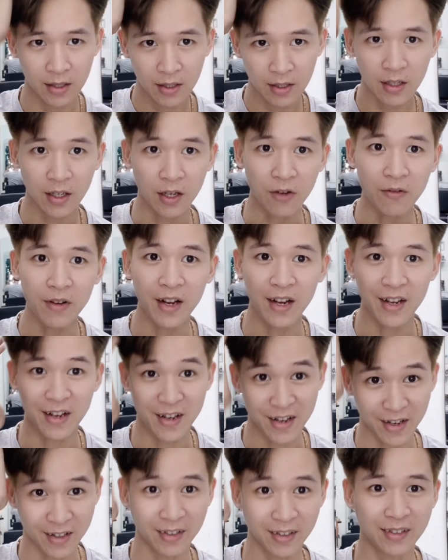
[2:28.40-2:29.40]
cái kiểu này
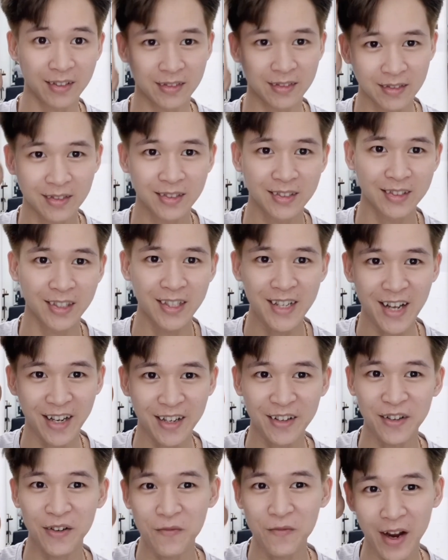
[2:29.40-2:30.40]
nhìn chỉ dành
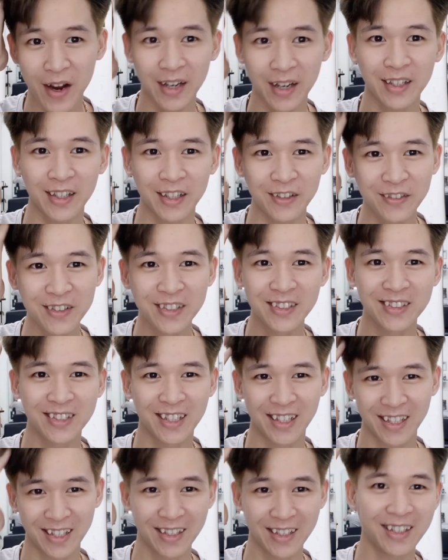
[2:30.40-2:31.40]
cho những bạn kiểu như
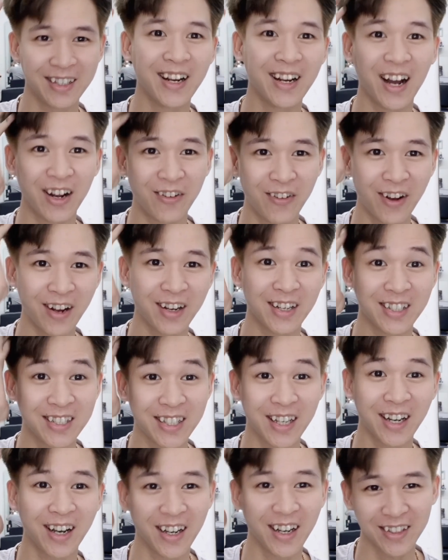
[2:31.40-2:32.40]
ờ, đi gần hoặc là đi xe
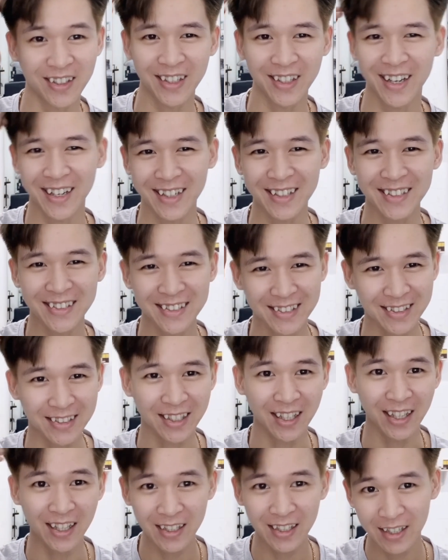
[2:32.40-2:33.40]
hơi thôi nha
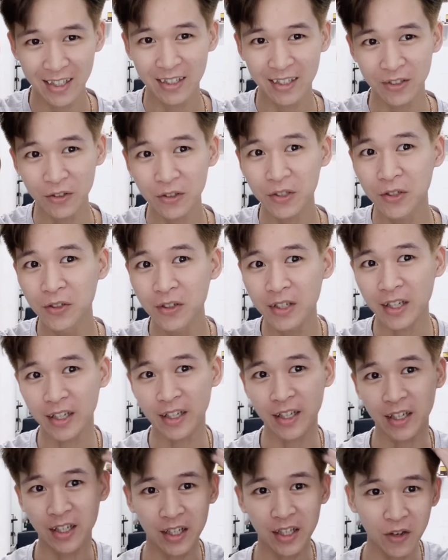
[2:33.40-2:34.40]
đó chút vuốt thì
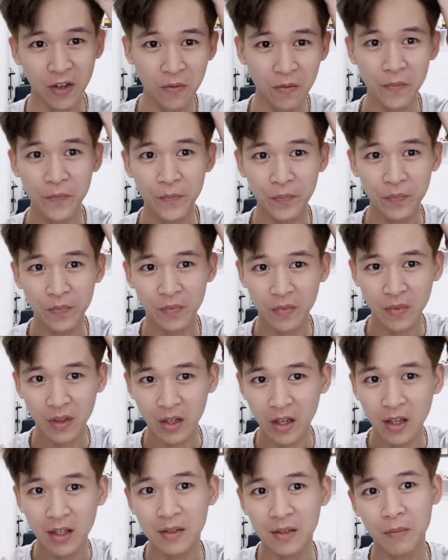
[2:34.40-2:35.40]
nhìn giống
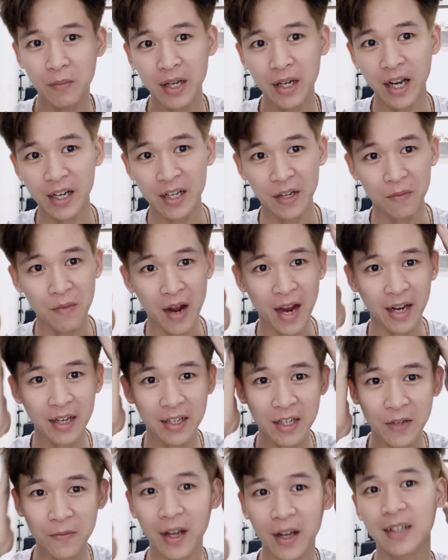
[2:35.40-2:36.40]
mấy cái anh nhật bản đó
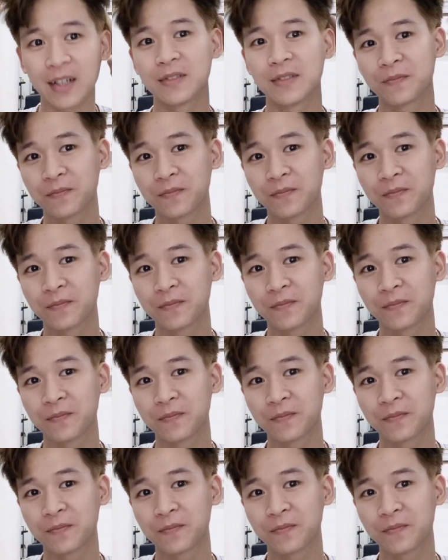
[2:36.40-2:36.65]
các bạn